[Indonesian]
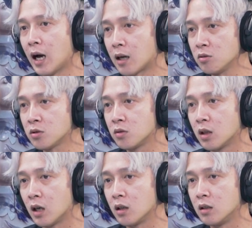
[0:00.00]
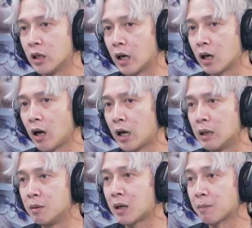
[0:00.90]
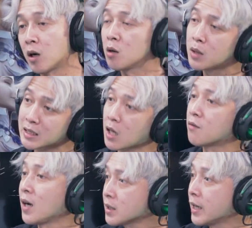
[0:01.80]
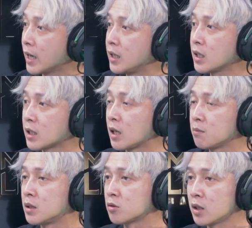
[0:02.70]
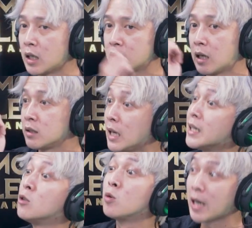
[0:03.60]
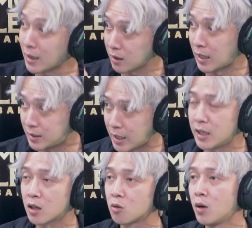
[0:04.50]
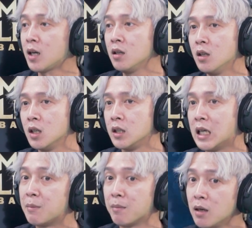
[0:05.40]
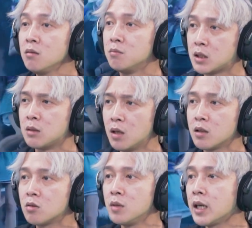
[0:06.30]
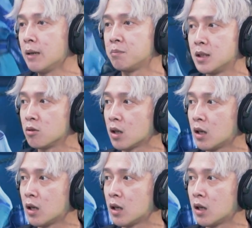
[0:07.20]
harus juga ya ada beberapa kalau berdasarkan fakta ya ini kita hmm. lihat maksudnya yang yang yang digugat aja yeah. yang iya. keluar ya memang bisa dibilang itu mirip dari data